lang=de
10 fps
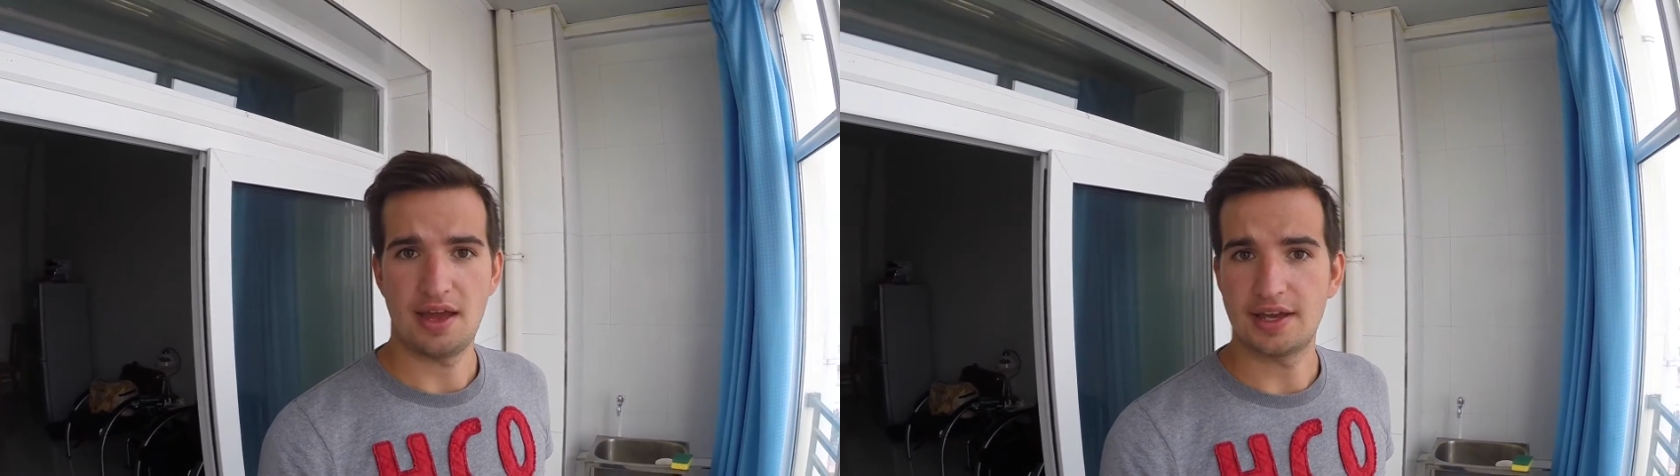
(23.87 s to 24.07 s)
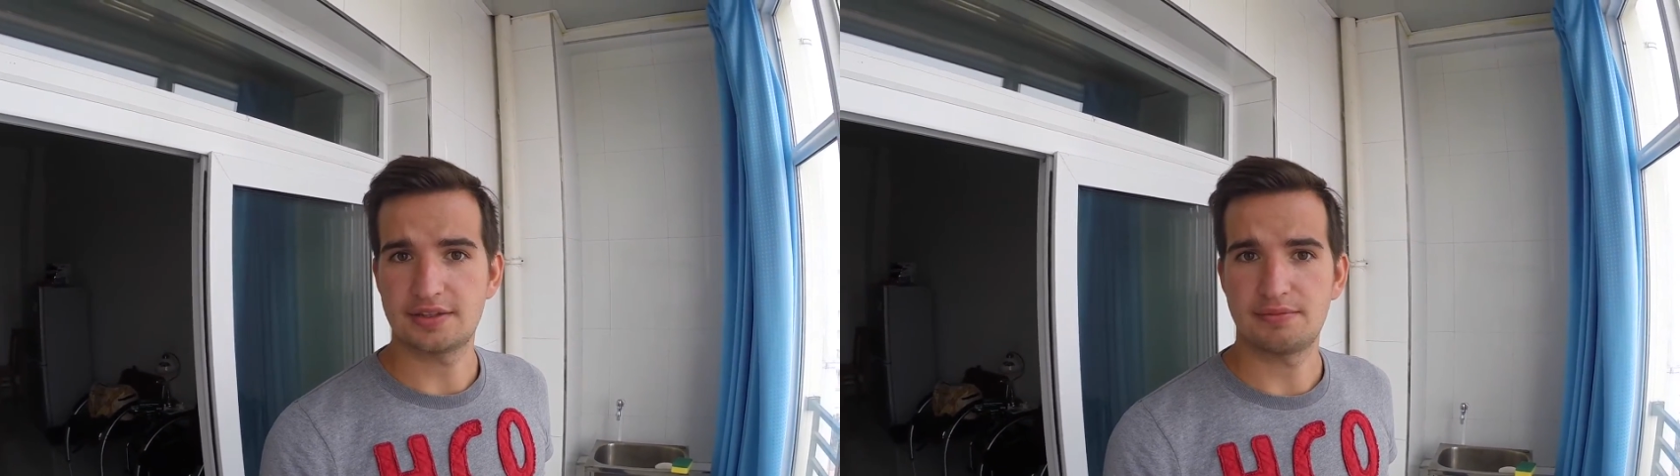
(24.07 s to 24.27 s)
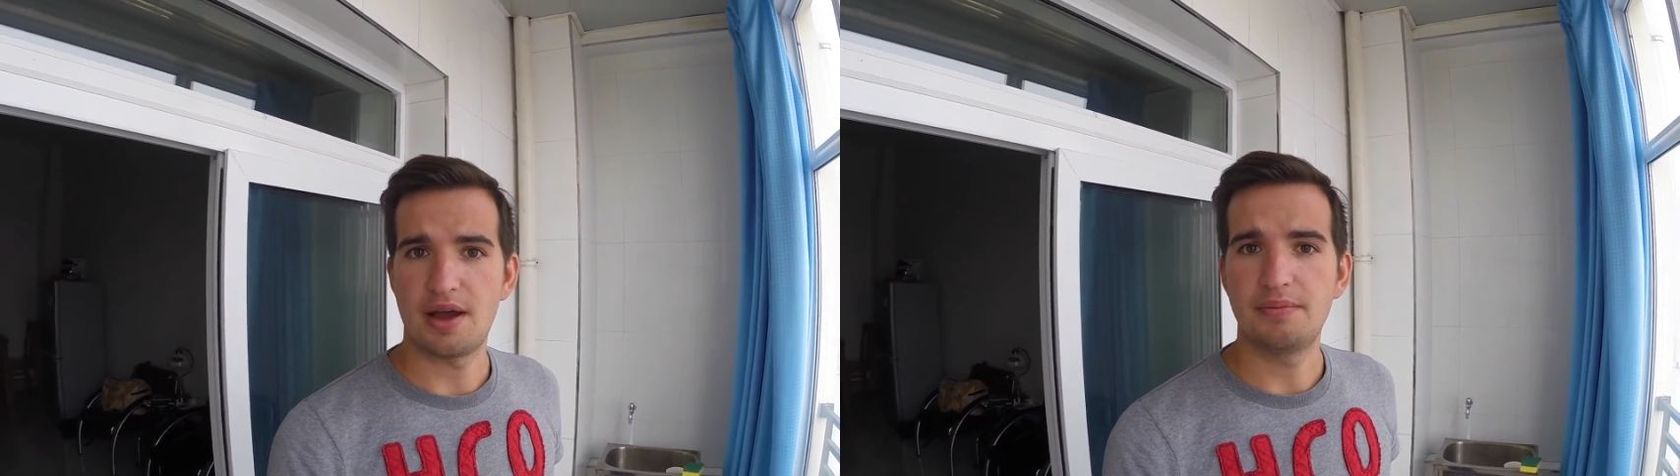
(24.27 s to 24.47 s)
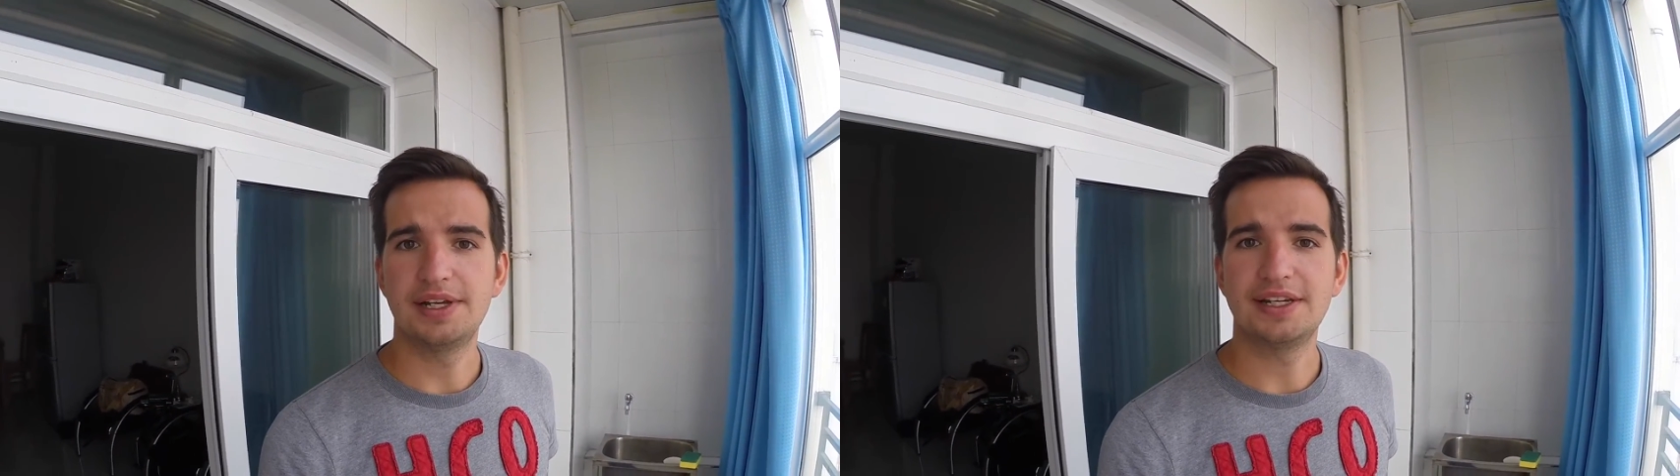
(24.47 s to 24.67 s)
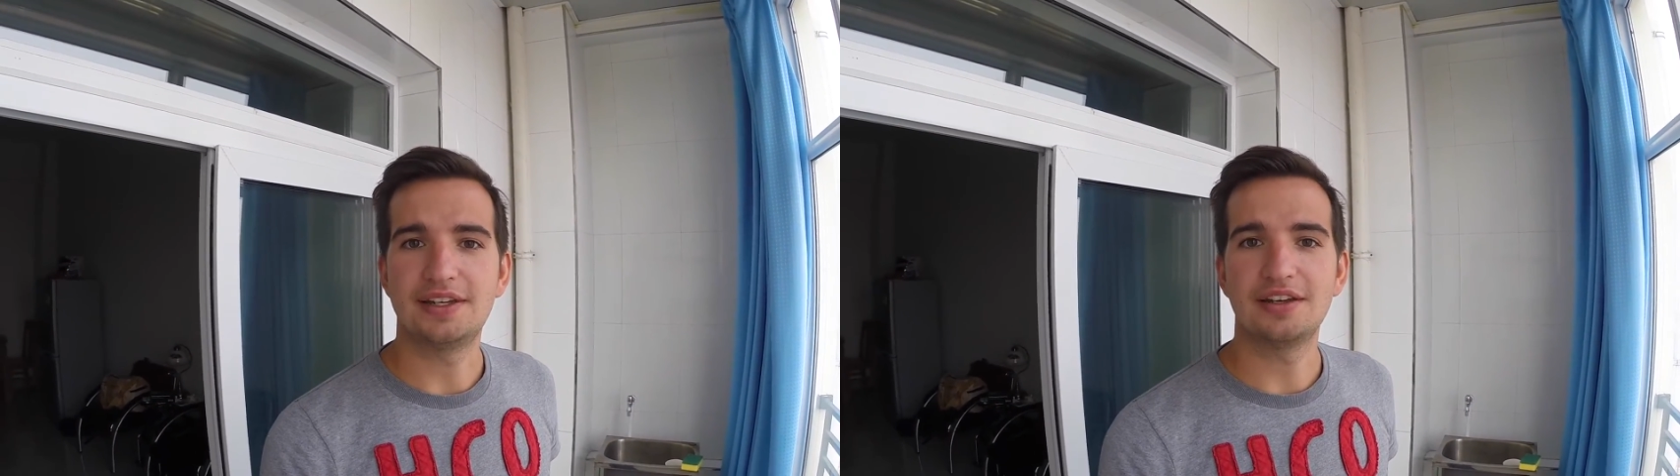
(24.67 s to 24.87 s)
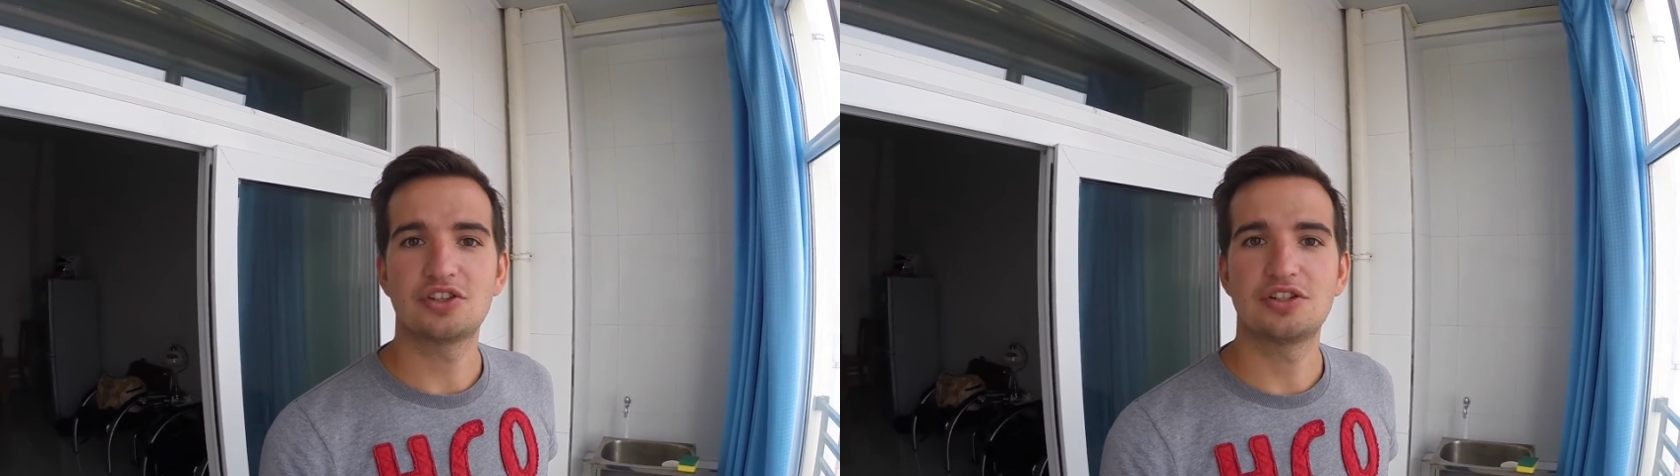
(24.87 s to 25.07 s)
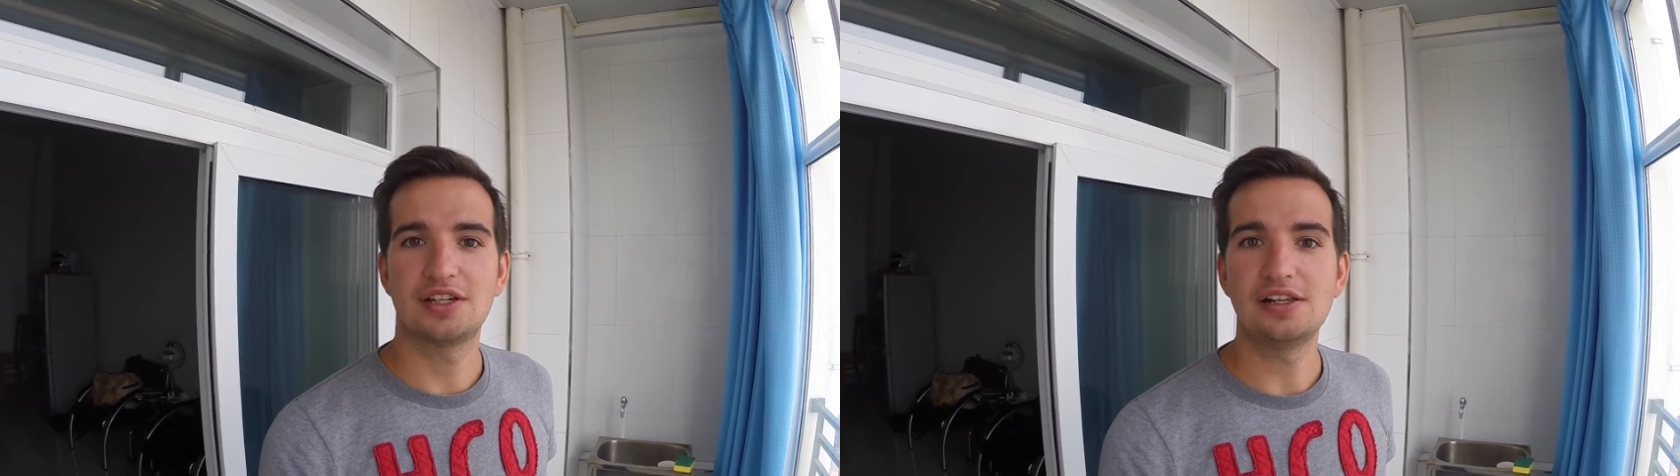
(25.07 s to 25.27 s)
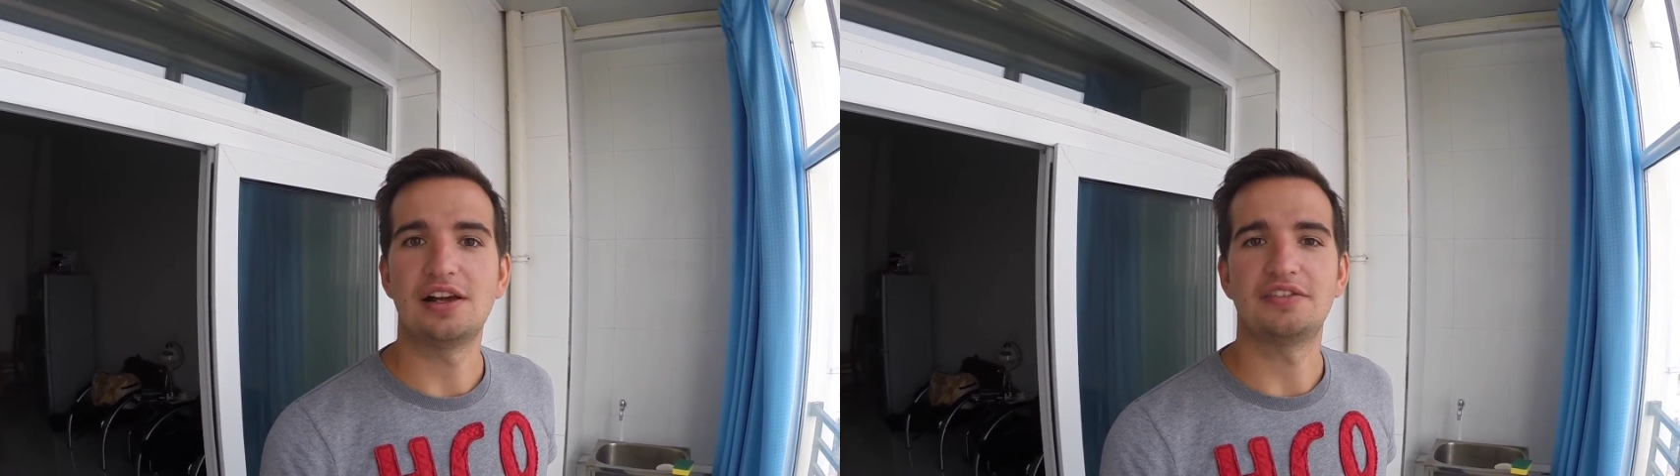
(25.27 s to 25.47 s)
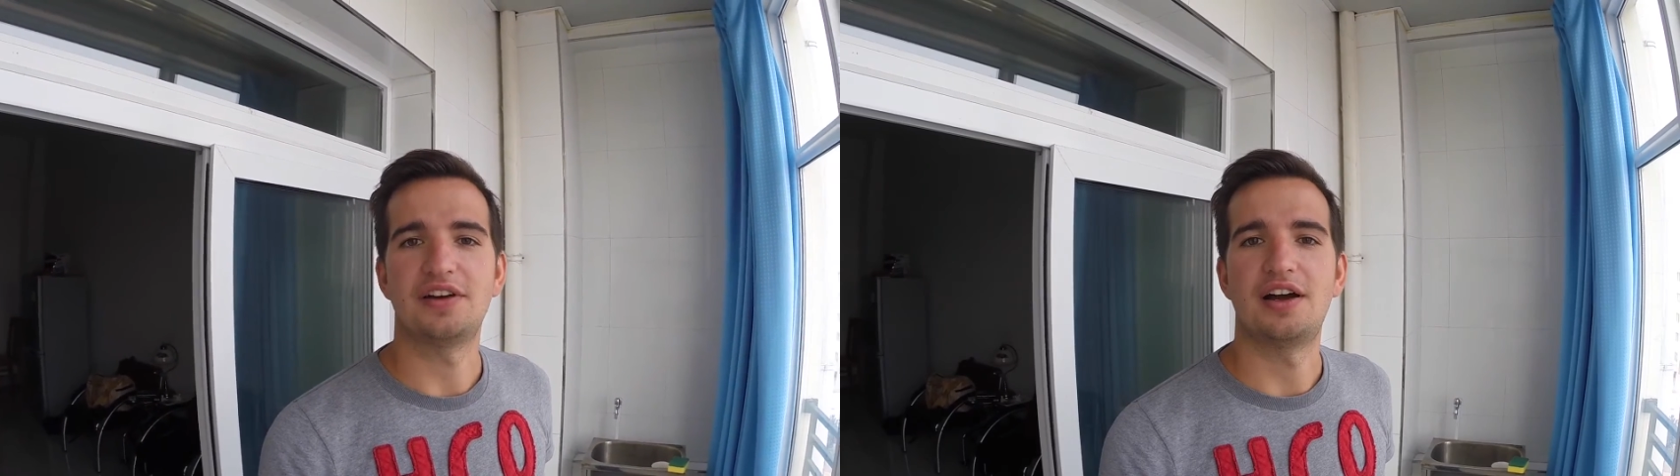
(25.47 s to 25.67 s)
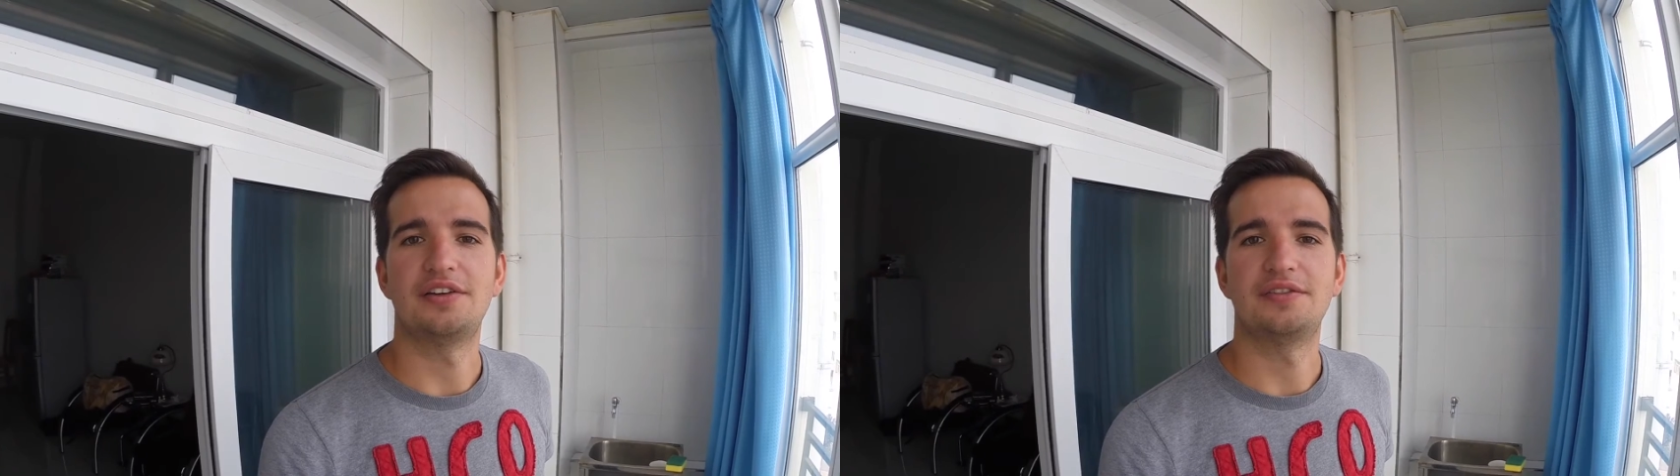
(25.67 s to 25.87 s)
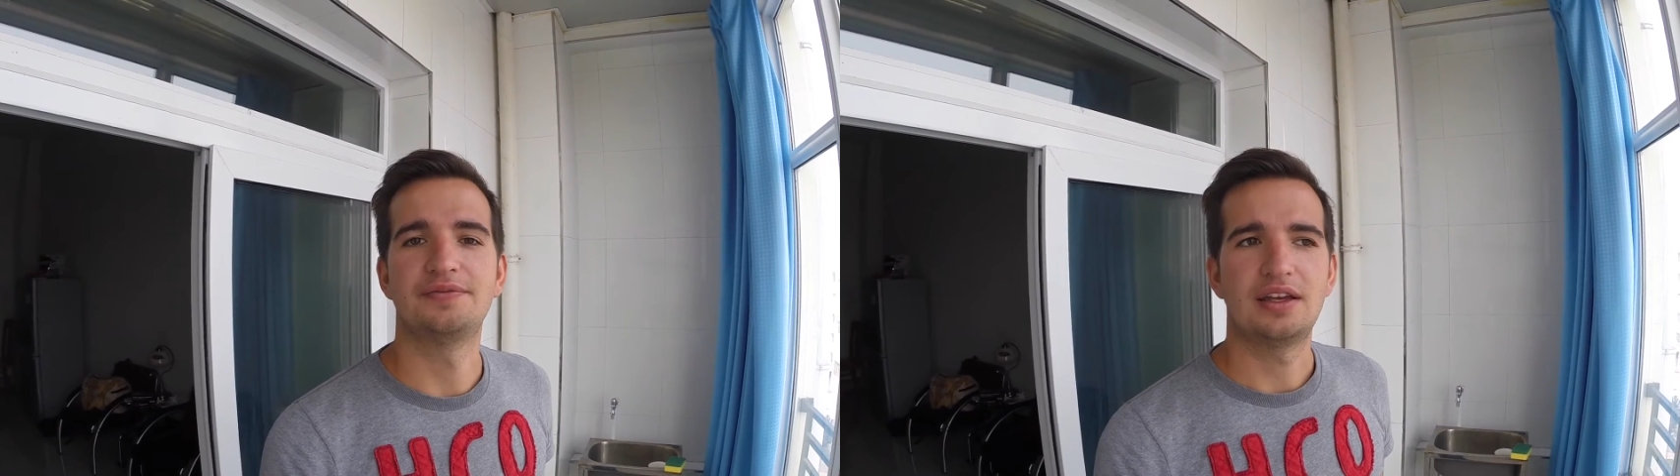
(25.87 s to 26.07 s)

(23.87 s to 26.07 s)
erstmal militärischen Drill erfahren.